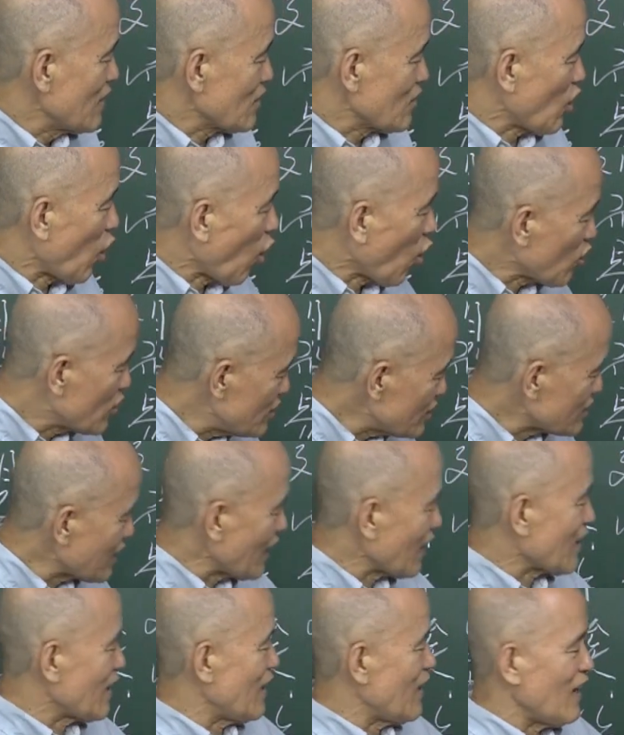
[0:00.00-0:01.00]

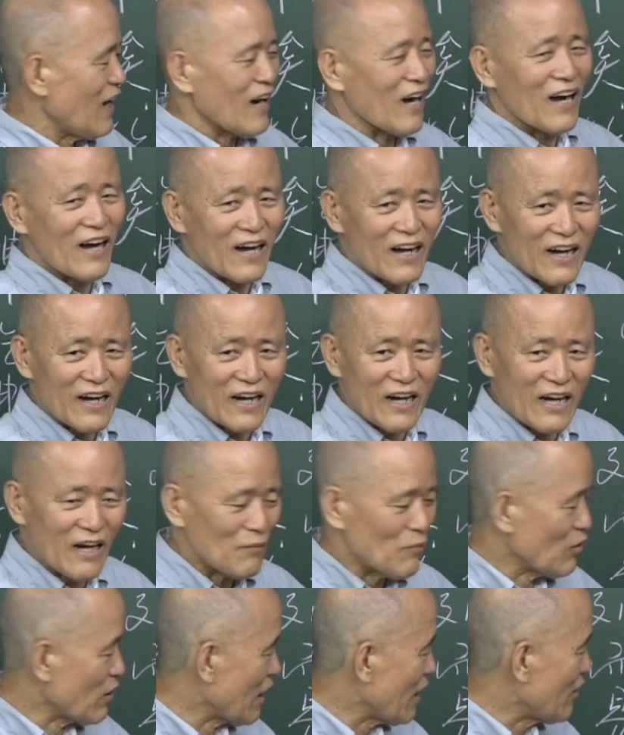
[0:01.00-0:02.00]
거기다가
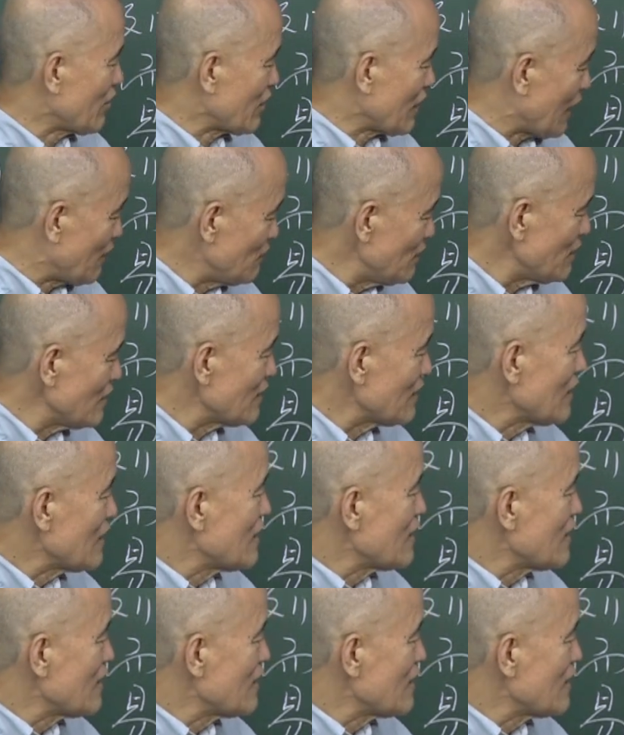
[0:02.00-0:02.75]
아 뭐라고 하냐면